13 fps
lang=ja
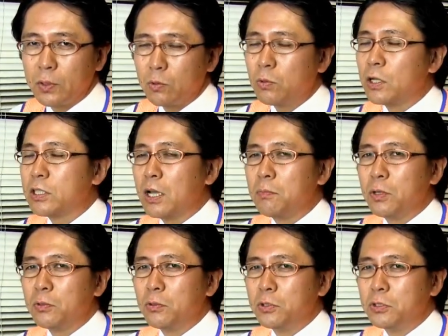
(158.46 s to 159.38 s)
そこが
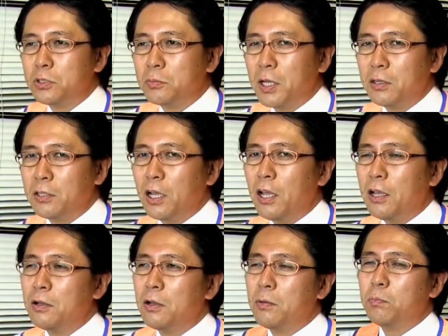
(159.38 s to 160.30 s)
350万
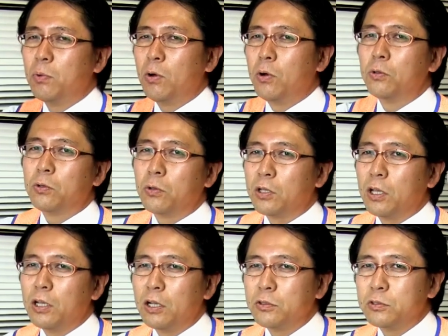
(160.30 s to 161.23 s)
でポーンと
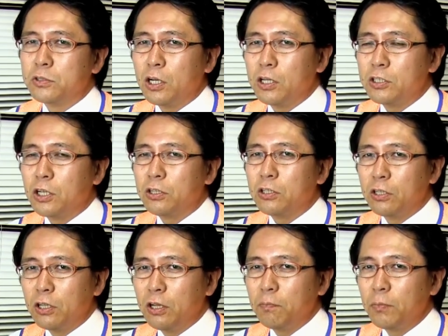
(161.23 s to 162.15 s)
契約されちゃっ
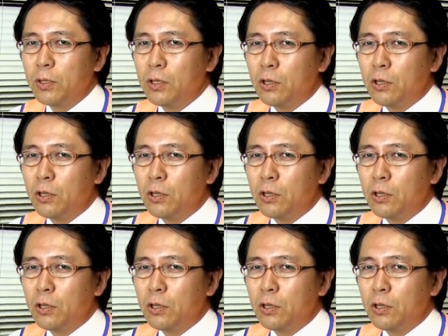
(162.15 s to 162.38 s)
てね